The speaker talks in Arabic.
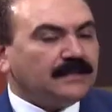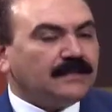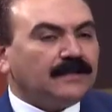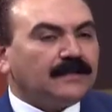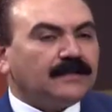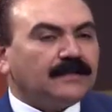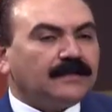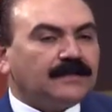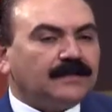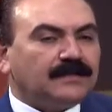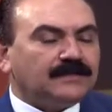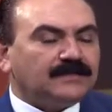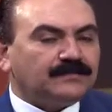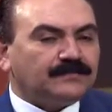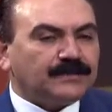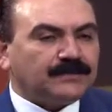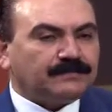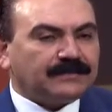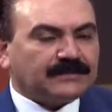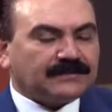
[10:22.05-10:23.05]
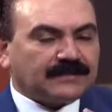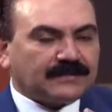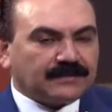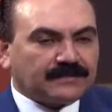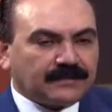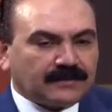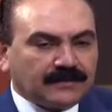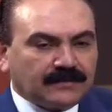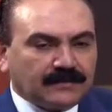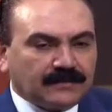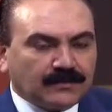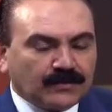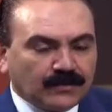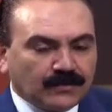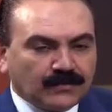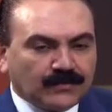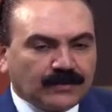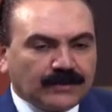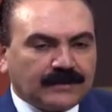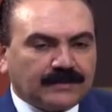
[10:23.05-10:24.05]
الخلاص ببساطه
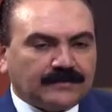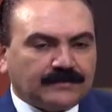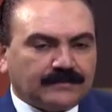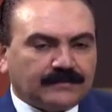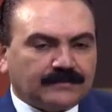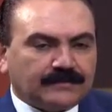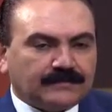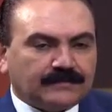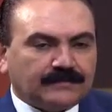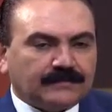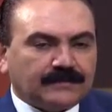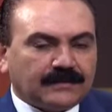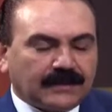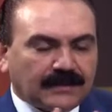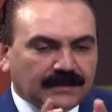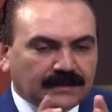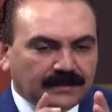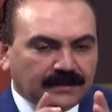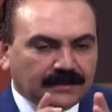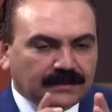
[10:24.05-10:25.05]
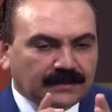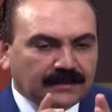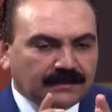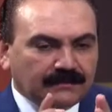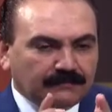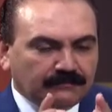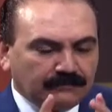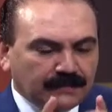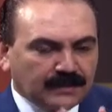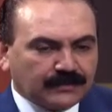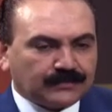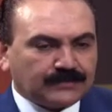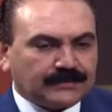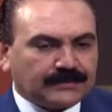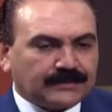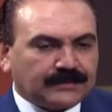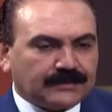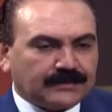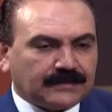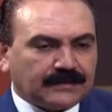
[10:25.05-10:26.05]
هو
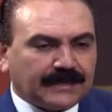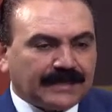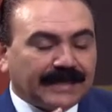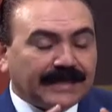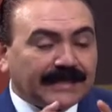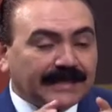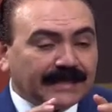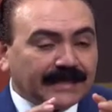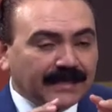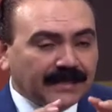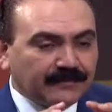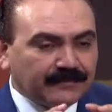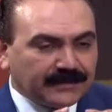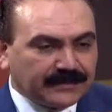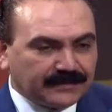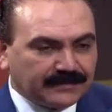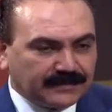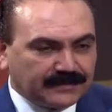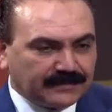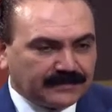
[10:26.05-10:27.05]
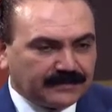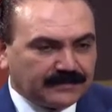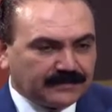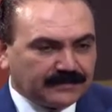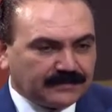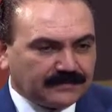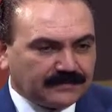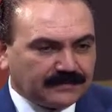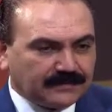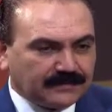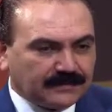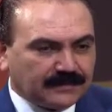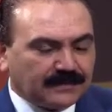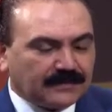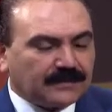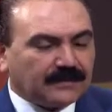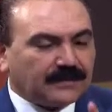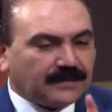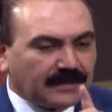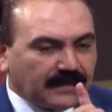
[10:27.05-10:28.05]
الموت الابدي
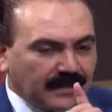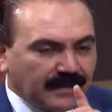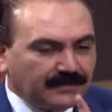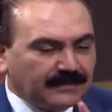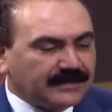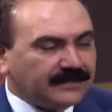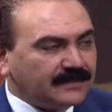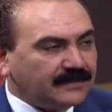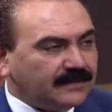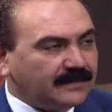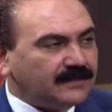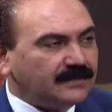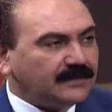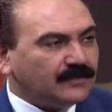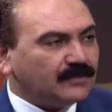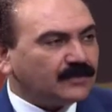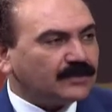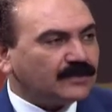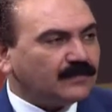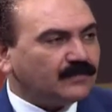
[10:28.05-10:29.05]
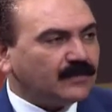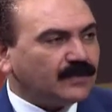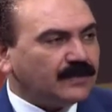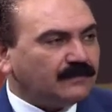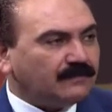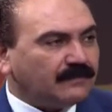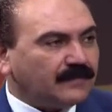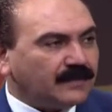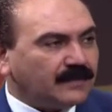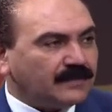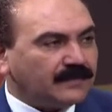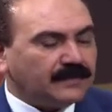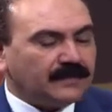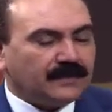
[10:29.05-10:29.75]
الابدي دي نقطه مهمه آه.